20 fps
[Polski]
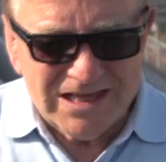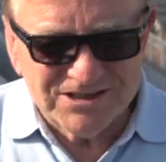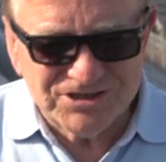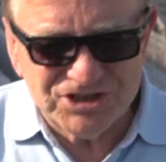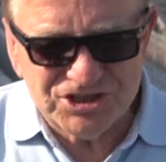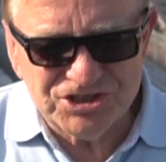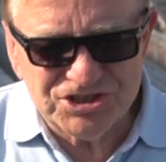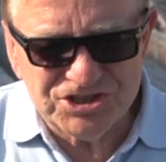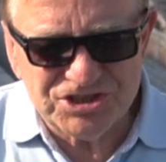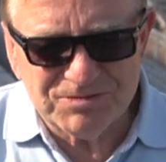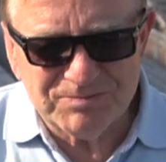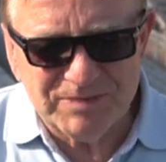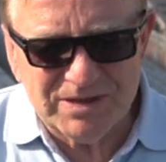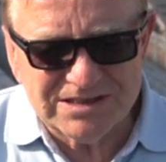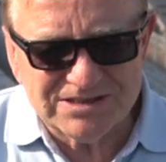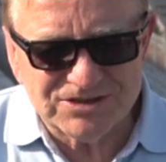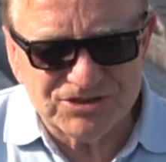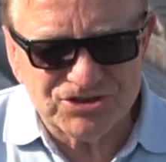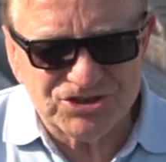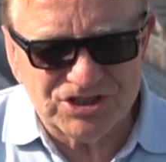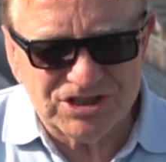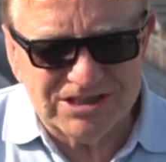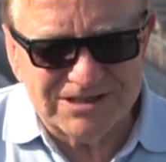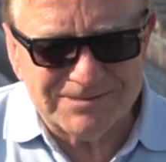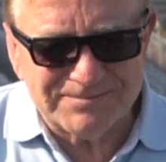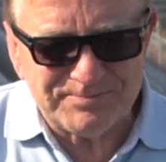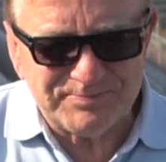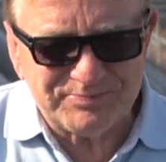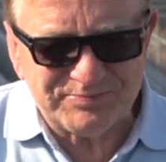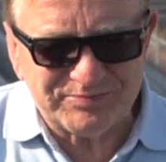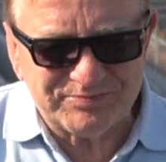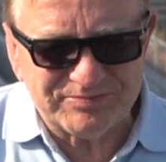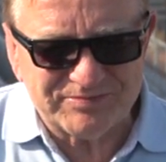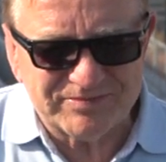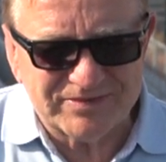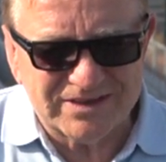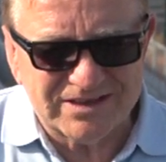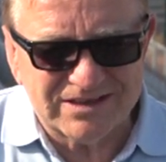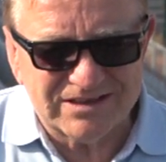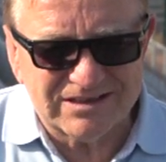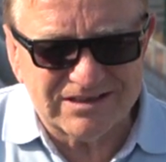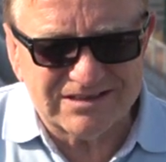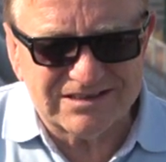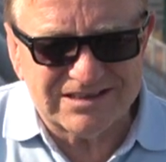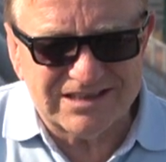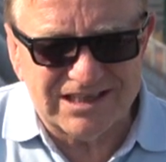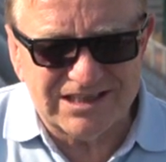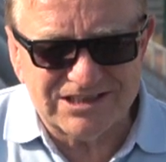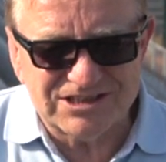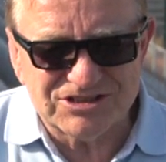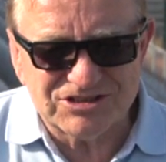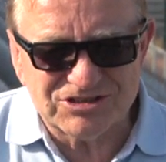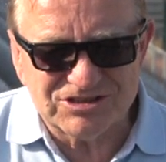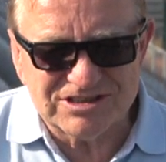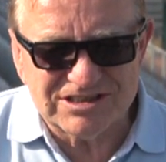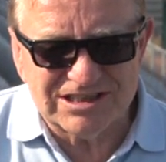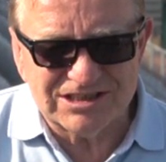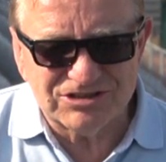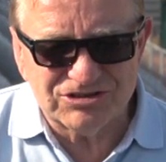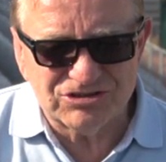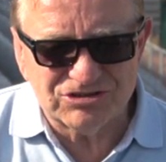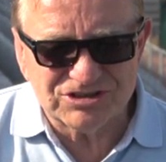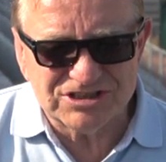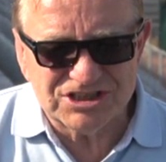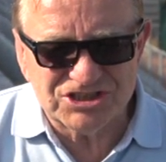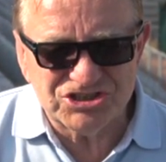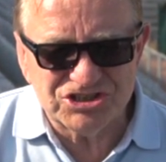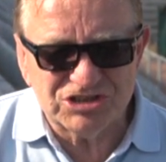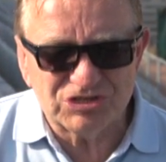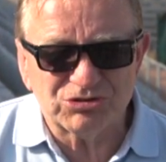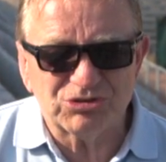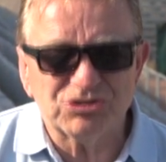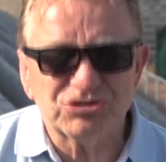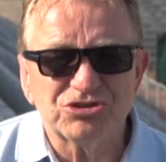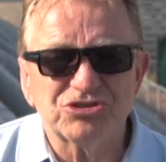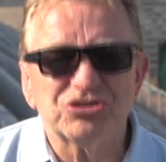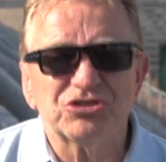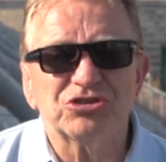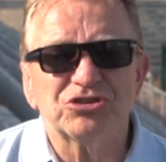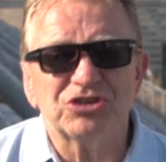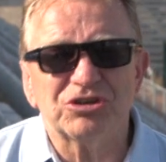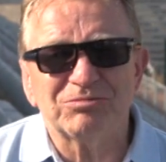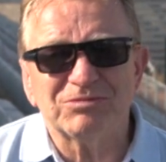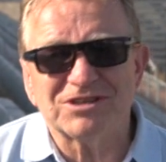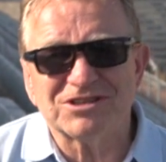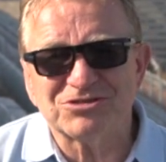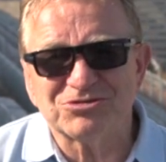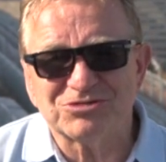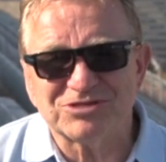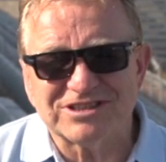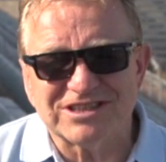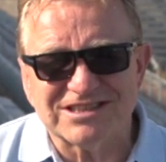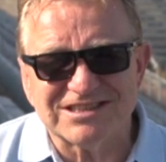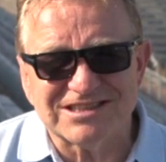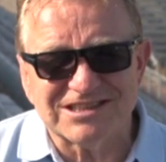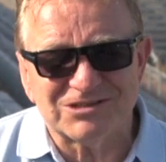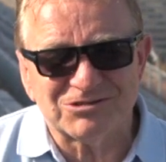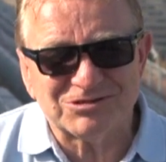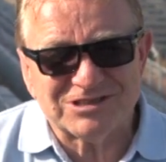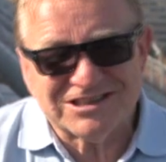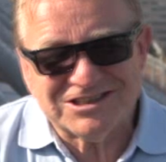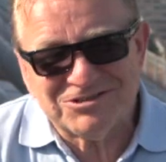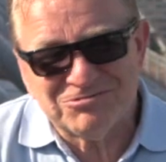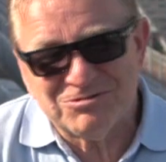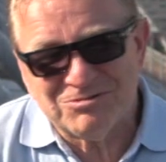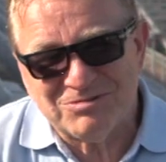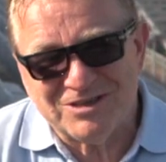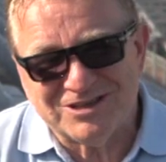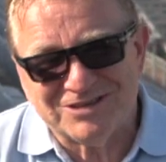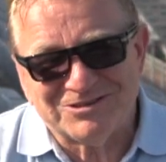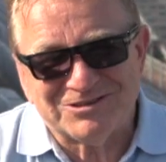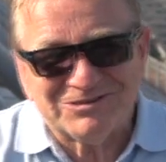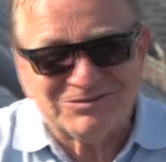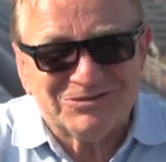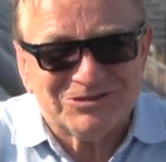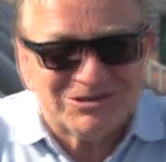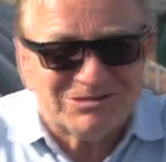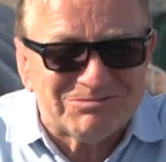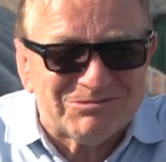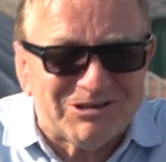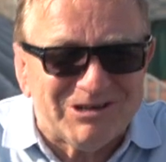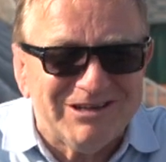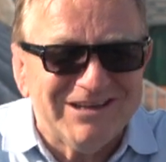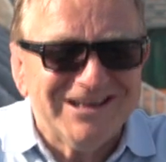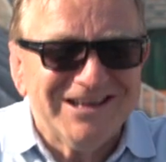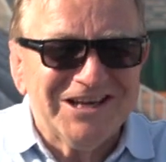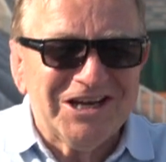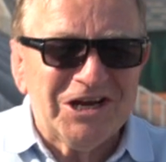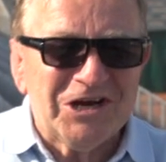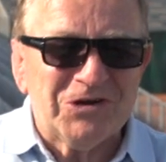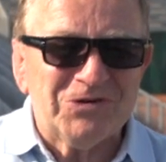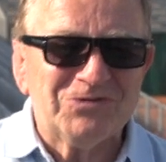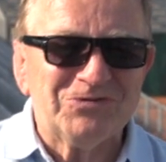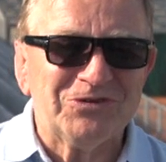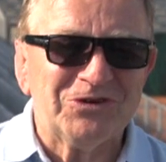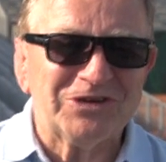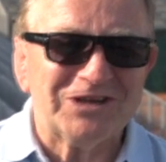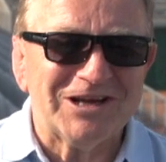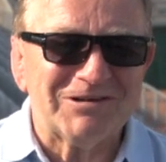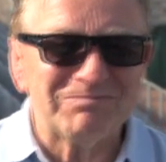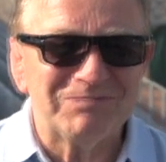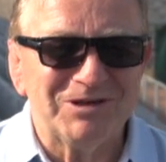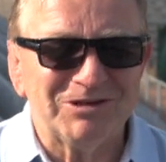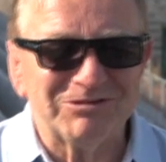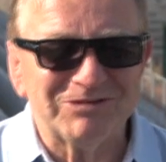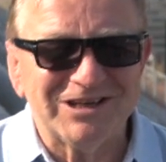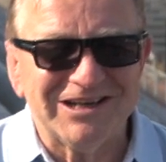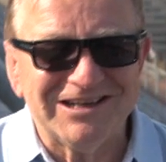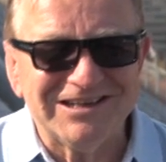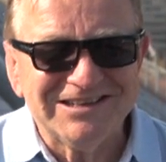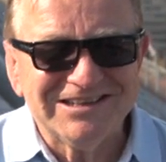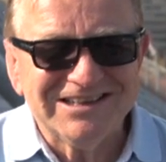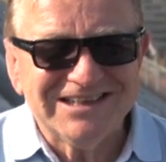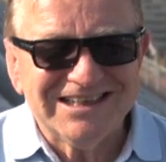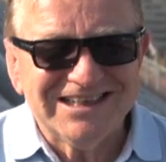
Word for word: Cieszę się bardzo, że mm, tenis ostatnio zaczyna odnosić ogromne sukcesy, Ostatni ostatnim Wimbledon to w ogóle była euforia pełna.